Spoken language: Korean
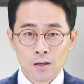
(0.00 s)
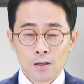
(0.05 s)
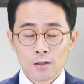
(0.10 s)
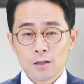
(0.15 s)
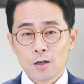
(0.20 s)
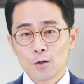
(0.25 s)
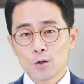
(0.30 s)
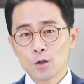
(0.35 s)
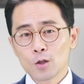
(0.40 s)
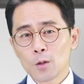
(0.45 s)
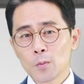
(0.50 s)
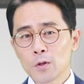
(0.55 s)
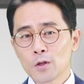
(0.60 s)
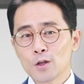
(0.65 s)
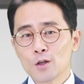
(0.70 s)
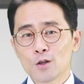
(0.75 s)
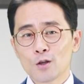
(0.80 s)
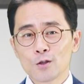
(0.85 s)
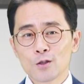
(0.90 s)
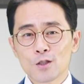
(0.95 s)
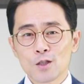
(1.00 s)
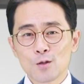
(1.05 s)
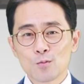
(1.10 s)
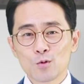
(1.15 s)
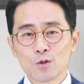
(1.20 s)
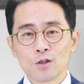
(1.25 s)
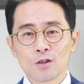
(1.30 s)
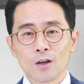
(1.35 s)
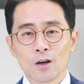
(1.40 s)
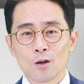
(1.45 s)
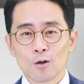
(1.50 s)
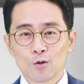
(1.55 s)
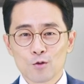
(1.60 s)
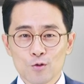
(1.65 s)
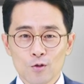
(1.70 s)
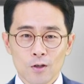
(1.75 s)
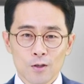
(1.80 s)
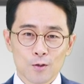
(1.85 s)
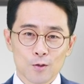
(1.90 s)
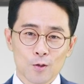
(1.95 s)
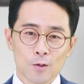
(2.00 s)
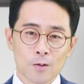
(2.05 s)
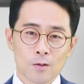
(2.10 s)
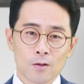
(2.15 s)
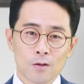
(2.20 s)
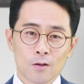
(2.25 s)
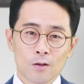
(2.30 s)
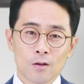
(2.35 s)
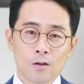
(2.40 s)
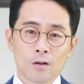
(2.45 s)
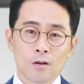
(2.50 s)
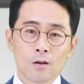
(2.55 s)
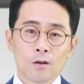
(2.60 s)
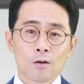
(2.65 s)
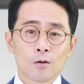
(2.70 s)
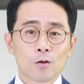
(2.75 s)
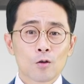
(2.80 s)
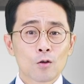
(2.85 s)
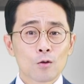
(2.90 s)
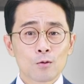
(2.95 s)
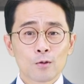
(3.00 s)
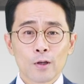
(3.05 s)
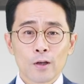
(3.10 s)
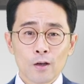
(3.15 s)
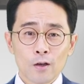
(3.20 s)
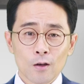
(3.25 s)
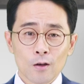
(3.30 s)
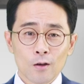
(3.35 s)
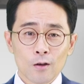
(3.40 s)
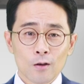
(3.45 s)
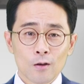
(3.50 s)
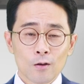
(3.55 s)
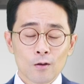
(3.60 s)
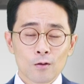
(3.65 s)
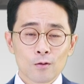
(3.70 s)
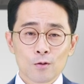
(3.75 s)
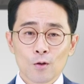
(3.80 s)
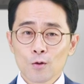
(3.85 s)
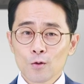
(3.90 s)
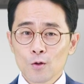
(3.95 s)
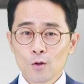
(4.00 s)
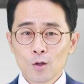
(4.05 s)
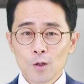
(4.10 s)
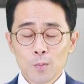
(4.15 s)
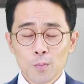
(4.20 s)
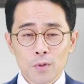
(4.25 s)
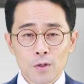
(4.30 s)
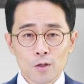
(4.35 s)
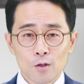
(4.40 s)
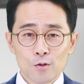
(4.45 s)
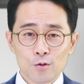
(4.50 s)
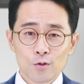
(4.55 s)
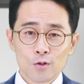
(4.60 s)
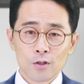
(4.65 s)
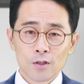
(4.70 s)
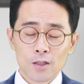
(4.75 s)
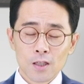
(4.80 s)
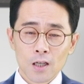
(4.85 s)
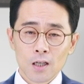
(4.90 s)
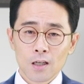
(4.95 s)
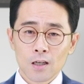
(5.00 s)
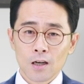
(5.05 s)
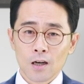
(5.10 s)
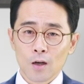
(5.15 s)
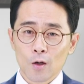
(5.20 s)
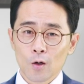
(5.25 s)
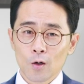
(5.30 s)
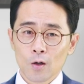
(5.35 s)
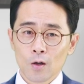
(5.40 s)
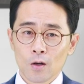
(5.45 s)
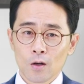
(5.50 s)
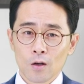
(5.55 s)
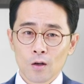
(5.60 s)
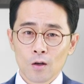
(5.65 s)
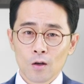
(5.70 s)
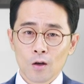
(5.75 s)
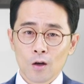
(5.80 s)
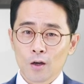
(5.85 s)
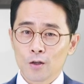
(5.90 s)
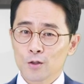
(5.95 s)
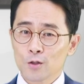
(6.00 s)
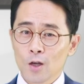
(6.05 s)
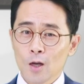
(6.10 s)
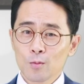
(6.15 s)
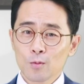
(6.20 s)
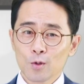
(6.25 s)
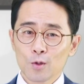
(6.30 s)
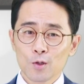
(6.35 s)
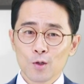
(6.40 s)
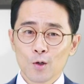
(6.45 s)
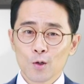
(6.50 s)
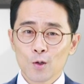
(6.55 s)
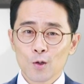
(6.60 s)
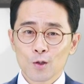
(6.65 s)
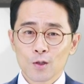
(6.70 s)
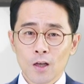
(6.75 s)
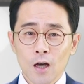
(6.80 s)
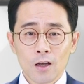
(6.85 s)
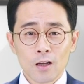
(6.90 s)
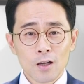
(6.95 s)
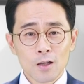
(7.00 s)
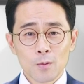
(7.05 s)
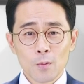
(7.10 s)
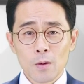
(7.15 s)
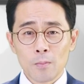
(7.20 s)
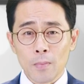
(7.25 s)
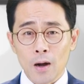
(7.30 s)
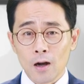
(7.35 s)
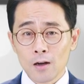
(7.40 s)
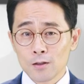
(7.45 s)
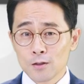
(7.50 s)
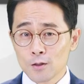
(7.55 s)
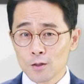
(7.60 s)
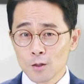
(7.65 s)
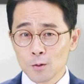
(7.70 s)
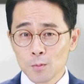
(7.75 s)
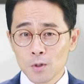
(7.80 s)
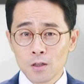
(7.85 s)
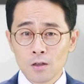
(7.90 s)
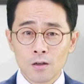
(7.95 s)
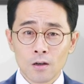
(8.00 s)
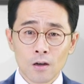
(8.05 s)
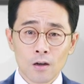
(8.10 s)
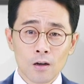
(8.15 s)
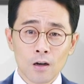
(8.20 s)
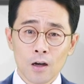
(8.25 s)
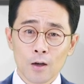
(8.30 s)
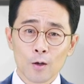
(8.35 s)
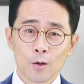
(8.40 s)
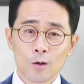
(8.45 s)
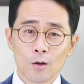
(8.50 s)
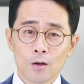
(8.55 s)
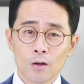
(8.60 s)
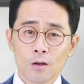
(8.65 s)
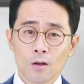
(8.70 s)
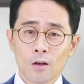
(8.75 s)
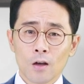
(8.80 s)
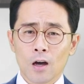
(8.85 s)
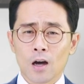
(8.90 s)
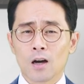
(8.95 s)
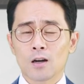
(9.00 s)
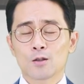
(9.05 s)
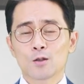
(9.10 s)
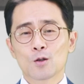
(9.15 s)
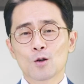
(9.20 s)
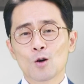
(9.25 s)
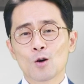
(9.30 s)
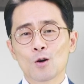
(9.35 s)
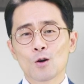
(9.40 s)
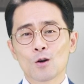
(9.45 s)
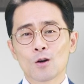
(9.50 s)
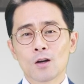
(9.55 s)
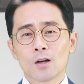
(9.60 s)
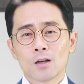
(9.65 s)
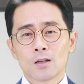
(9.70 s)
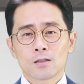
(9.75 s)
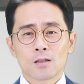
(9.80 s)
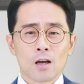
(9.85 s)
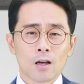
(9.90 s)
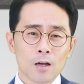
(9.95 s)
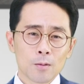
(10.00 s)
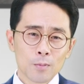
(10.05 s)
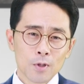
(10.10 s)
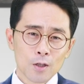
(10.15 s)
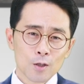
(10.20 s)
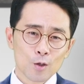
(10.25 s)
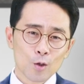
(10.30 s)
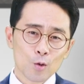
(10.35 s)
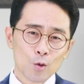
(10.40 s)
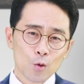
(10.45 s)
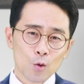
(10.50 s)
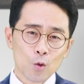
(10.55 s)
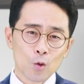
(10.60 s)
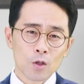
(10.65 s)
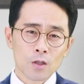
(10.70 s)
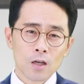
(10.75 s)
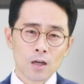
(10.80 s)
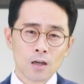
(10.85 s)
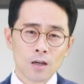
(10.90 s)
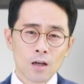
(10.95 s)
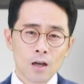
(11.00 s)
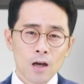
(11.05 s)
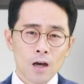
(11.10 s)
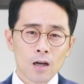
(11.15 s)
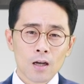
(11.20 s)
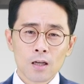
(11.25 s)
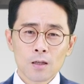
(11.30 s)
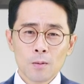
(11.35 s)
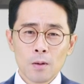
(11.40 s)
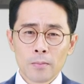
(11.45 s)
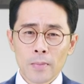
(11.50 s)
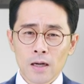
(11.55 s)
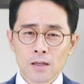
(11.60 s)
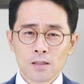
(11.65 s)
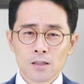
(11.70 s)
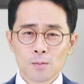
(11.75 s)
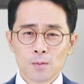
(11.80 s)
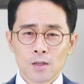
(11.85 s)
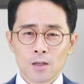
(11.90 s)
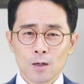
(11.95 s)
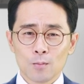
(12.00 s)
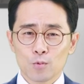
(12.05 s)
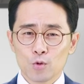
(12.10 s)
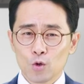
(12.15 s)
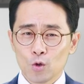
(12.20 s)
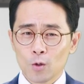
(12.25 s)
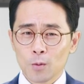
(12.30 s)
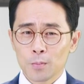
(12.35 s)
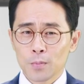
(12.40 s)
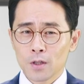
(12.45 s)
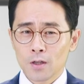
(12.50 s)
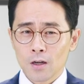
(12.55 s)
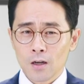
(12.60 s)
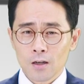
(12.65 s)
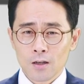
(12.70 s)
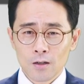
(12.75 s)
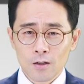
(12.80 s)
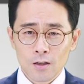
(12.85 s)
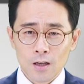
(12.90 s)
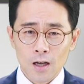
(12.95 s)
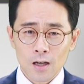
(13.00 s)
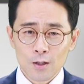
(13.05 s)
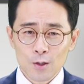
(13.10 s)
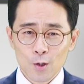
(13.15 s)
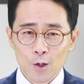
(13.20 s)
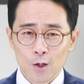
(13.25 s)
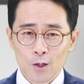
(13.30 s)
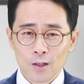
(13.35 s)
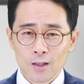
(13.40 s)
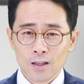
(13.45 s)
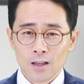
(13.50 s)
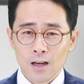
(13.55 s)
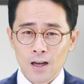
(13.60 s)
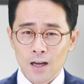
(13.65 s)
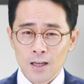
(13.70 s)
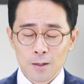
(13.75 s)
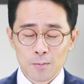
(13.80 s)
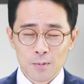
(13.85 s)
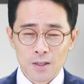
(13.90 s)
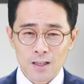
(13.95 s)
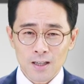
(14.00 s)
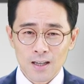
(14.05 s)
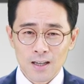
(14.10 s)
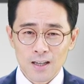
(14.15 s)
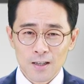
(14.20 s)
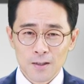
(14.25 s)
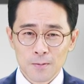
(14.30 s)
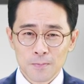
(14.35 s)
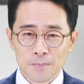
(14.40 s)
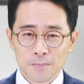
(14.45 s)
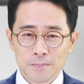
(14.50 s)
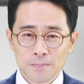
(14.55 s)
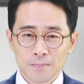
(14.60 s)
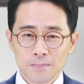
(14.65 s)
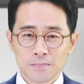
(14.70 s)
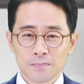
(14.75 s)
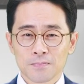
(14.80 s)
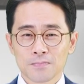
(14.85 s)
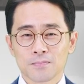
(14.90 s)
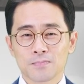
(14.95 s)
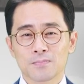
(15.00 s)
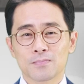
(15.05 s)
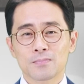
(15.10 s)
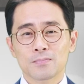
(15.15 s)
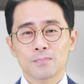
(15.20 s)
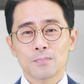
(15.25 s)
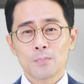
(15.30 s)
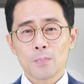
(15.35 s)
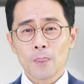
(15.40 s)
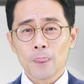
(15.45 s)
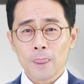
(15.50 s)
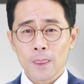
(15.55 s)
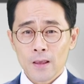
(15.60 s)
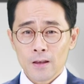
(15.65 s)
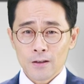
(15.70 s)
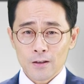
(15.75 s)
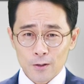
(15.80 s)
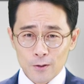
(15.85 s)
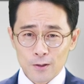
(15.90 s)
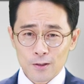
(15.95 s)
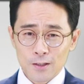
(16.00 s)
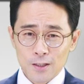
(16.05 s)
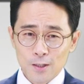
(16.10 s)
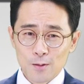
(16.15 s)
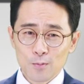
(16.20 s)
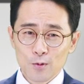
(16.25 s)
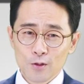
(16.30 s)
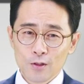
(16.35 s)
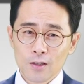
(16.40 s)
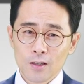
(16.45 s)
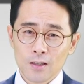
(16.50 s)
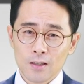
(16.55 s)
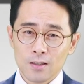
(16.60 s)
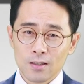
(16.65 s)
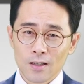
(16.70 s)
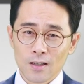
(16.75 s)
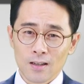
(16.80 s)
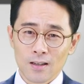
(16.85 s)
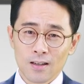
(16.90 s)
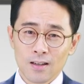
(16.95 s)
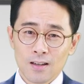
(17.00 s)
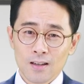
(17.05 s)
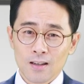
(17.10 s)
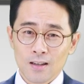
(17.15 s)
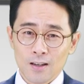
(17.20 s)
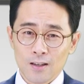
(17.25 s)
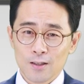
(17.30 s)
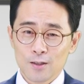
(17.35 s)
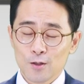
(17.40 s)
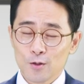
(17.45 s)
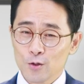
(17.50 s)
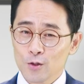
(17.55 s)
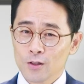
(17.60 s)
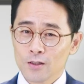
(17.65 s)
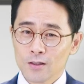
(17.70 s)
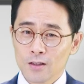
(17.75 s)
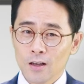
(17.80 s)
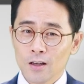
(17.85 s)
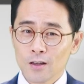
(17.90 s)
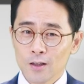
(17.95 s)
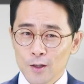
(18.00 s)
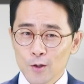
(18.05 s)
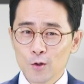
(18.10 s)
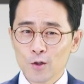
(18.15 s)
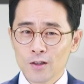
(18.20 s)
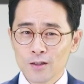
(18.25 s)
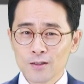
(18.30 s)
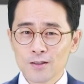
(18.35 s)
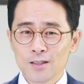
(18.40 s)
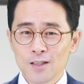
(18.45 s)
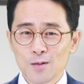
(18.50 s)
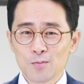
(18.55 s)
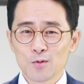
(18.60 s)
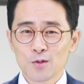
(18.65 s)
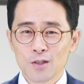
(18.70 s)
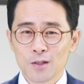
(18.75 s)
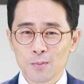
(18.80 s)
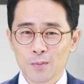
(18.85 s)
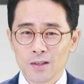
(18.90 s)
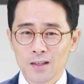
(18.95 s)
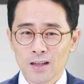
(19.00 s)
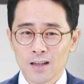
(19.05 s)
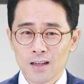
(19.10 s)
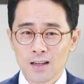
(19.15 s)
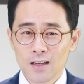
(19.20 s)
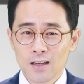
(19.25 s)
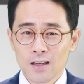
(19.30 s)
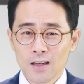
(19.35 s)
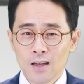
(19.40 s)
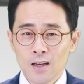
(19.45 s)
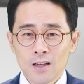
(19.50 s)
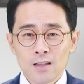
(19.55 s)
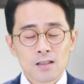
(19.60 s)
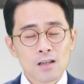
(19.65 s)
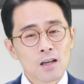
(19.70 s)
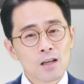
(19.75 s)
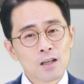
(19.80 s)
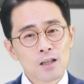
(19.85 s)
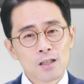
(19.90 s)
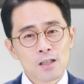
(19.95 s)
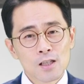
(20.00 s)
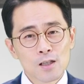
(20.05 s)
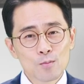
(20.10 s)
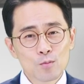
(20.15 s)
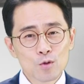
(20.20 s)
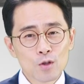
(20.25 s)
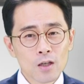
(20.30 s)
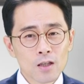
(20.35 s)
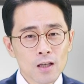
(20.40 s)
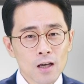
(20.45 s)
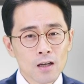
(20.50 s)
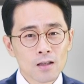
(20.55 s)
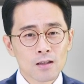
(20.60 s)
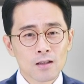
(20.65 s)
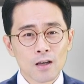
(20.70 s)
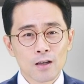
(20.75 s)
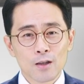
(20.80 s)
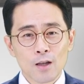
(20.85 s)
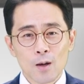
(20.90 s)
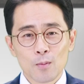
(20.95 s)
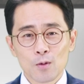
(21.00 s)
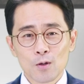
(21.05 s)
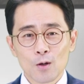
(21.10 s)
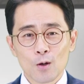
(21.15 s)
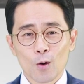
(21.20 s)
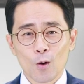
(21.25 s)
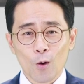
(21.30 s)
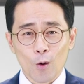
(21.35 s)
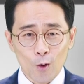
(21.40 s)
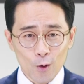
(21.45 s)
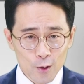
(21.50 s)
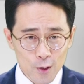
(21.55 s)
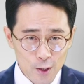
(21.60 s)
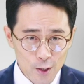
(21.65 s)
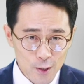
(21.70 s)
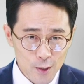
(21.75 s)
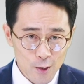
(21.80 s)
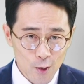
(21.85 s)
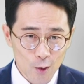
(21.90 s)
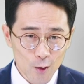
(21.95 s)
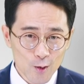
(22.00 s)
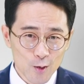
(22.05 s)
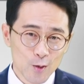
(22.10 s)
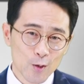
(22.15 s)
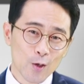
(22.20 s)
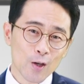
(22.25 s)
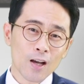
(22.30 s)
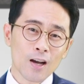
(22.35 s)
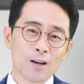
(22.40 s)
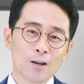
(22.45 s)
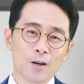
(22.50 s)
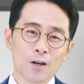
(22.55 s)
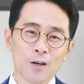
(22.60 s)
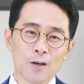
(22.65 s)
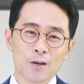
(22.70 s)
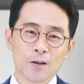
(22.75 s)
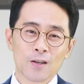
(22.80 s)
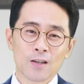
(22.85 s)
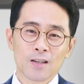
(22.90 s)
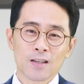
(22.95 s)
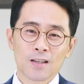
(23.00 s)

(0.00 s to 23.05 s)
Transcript: 자, 그렇다면 이런 질문이 따라올 수가 있죠. 그런데 성경은 믿을 수 있는 책인가요? 아니, 참으로 성경은 하나님의 말씀인가요? 아, 그거 사람들이 써놓고 그냥 하나님의 말씀이니까 무조건 믿어라. 그렇게 하는 건 아닙니까? 이런 질문들이 이제 있을 수 있는데 이유 있는 질문들입니다. 자, 이 질문에 대한 대답을 어디서 들어야 할까요?